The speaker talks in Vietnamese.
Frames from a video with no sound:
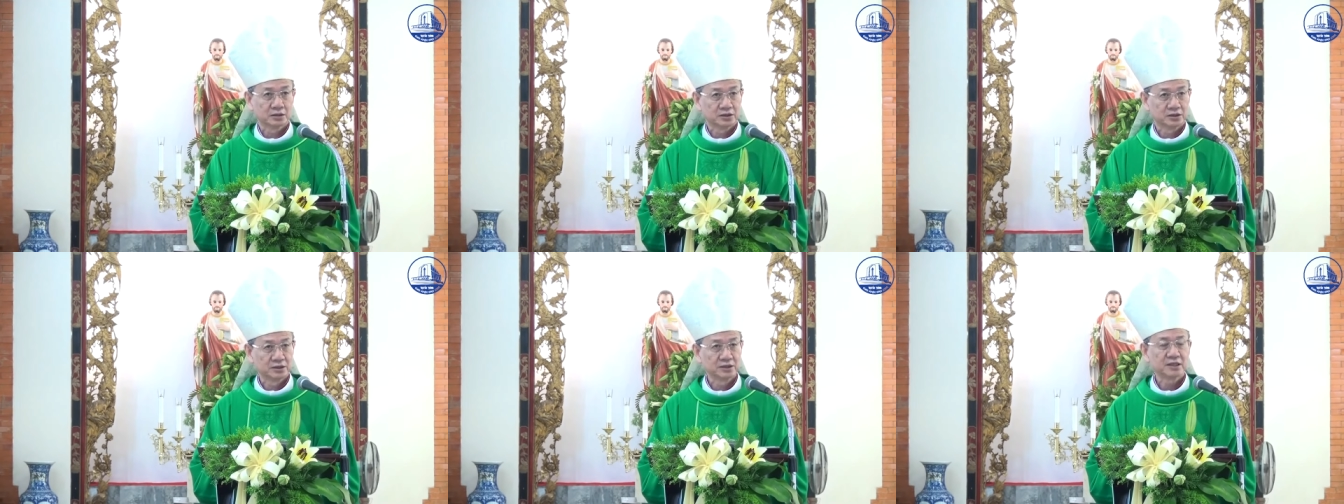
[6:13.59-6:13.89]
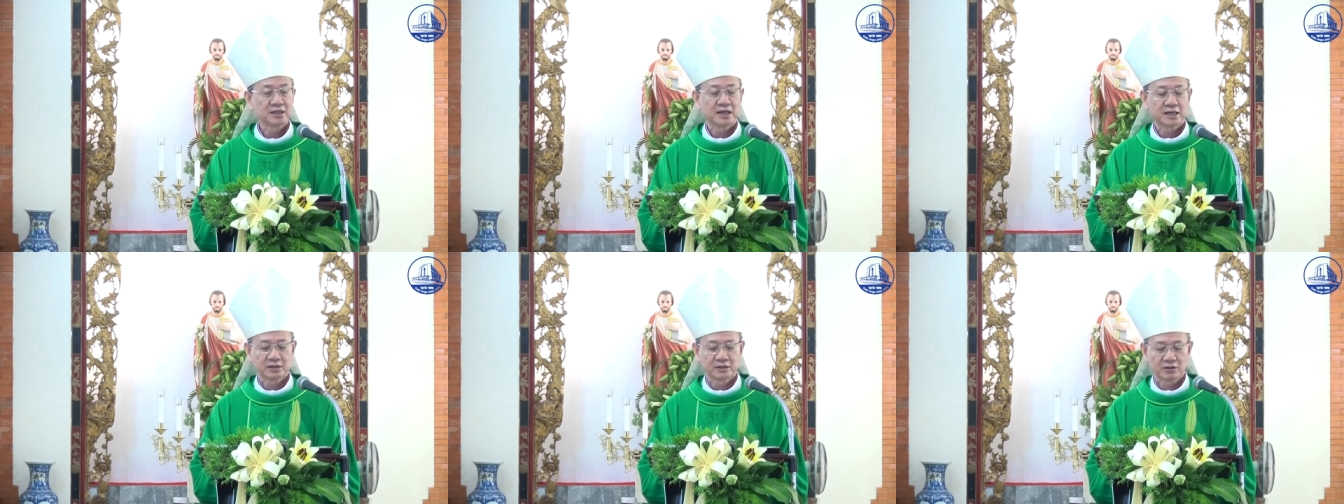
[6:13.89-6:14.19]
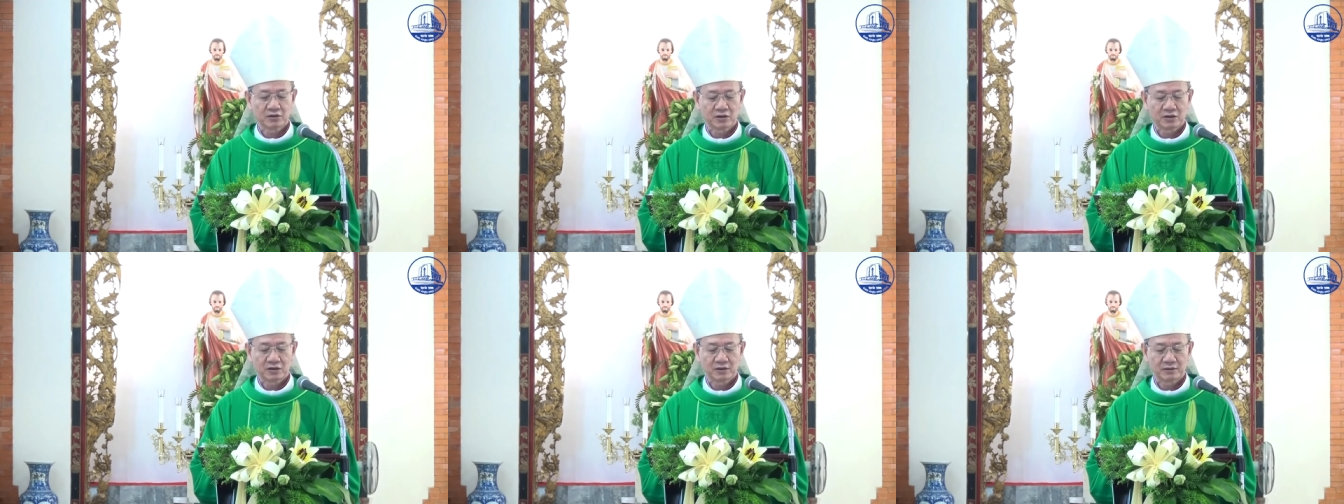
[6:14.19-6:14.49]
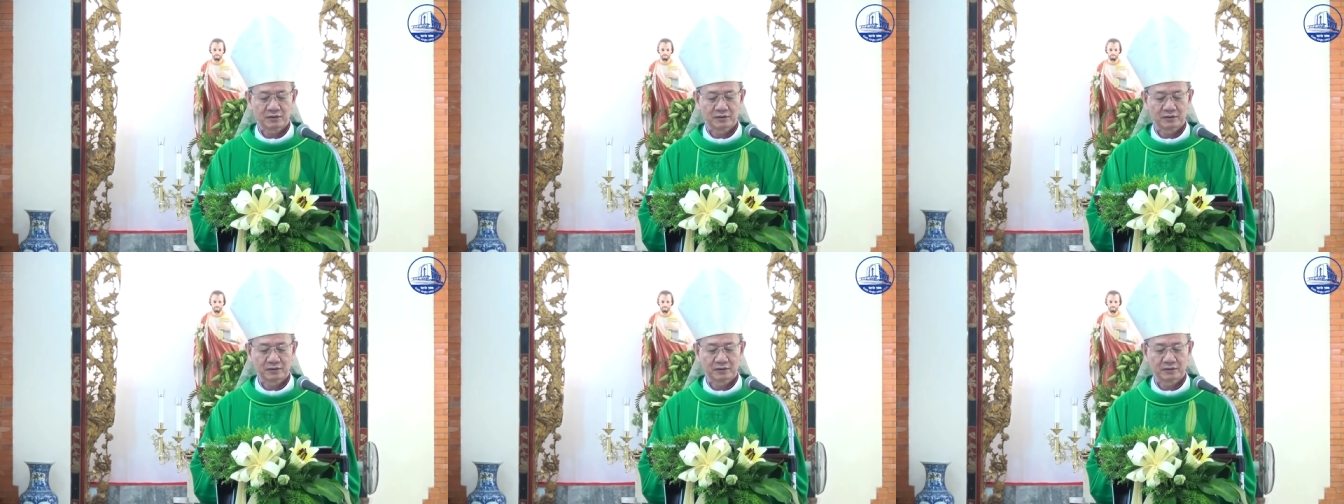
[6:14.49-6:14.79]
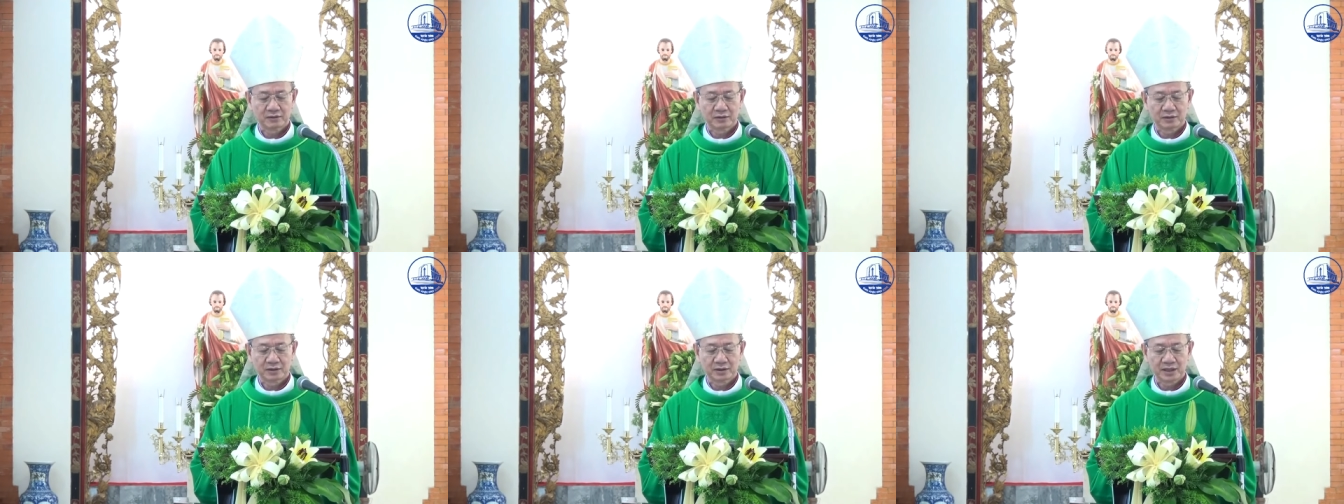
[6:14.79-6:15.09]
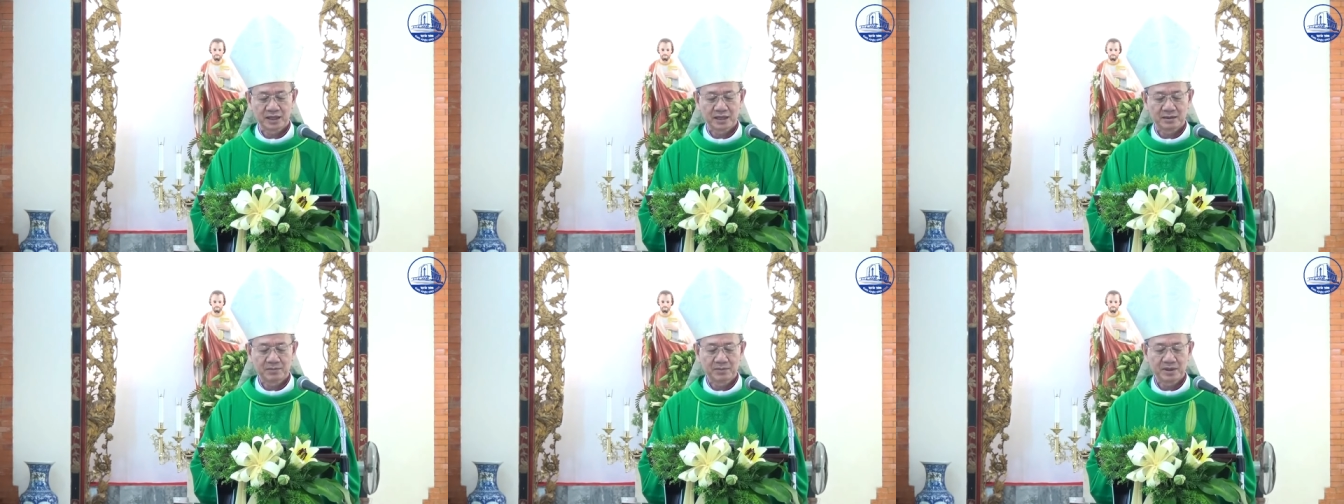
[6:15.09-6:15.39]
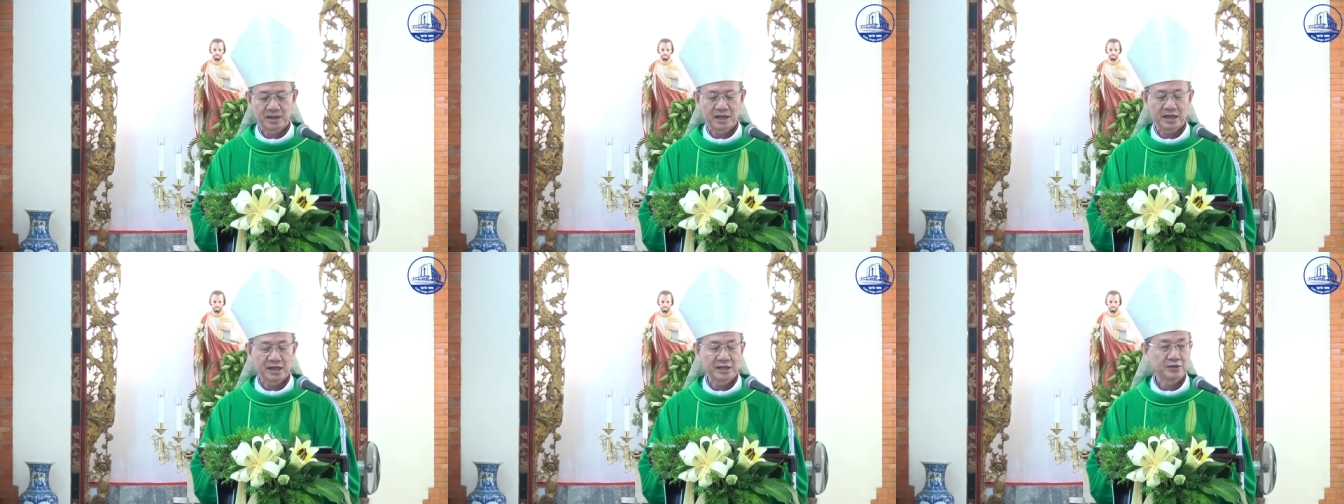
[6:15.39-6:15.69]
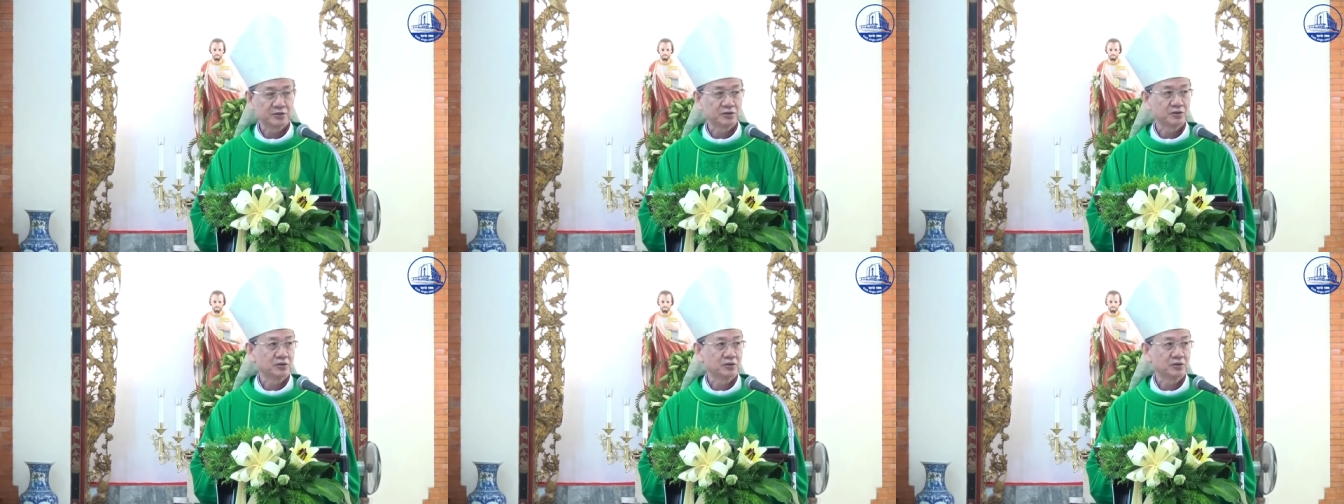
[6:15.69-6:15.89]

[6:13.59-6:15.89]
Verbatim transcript: thức ăn đó đem lại